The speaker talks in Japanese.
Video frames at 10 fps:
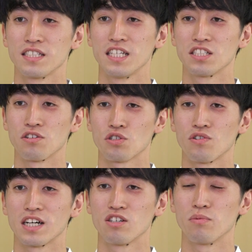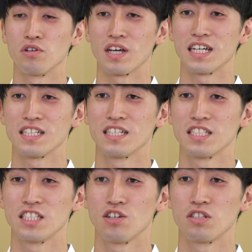選手の障害予防や
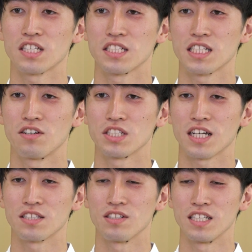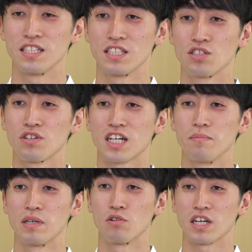治療に携わる姿に強い
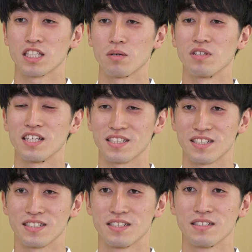感銘を受けたためです